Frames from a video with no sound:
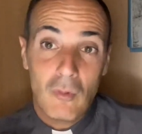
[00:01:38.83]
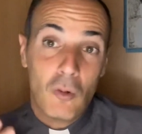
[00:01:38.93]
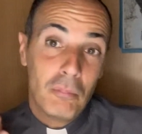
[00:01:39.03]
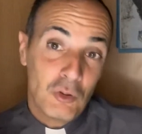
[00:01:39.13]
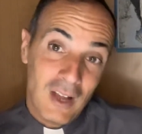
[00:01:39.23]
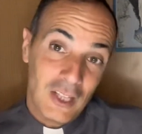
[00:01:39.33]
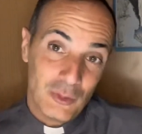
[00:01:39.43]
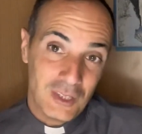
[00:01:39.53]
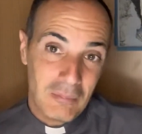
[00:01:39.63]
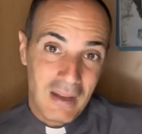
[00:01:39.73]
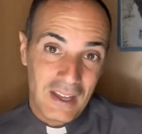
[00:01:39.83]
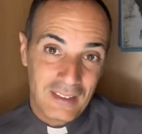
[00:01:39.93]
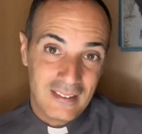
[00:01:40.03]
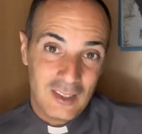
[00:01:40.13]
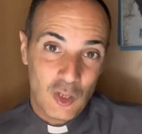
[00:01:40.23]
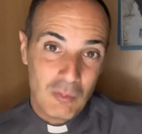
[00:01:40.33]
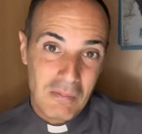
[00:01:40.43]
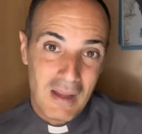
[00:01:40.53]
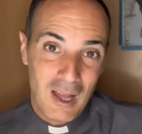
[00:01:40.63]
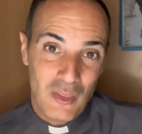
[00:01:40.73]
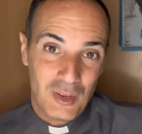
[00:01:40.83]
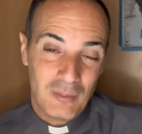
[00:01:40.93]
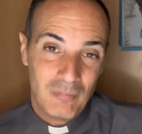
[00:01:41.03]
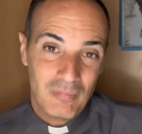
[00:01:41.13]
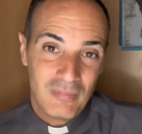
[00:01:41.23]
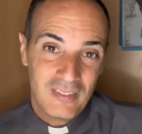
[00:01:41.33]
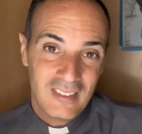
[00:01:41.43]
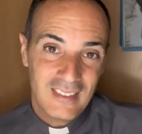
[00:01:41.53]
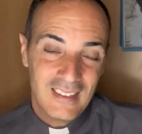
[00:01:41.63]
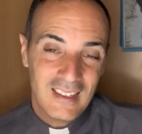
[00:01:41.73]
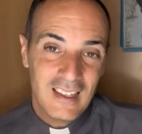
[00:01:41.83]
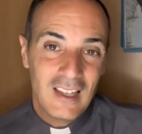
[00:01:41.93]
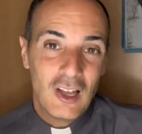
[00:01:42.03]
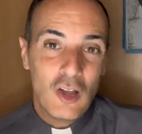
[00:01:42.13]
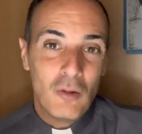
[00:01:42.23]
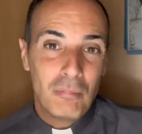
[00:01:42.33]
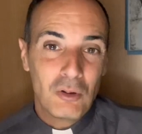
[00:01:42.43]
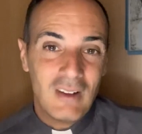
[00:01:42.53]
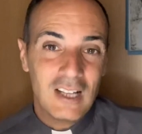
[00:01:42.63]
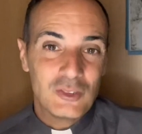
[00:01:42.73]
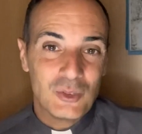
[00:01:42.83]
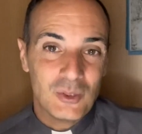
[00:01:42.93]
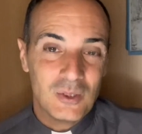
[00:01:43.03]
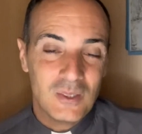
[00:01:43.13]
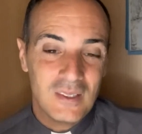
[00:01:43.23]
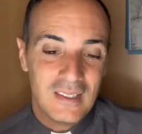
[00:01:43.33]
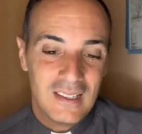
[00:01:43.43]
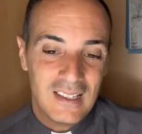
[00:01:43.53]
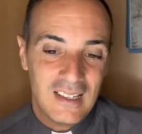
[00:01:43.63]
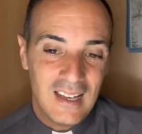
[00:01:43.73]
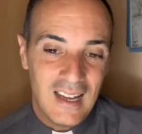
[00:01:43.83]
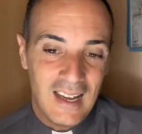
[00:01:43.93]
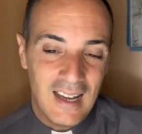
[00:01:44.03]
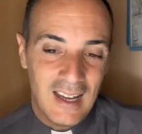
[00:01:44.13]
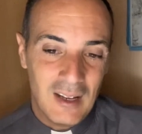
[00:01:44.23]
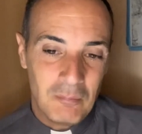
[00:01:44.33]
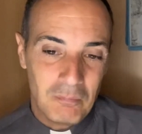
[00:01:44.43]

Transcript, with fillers: ho provato ad amarti come madre, ho provato a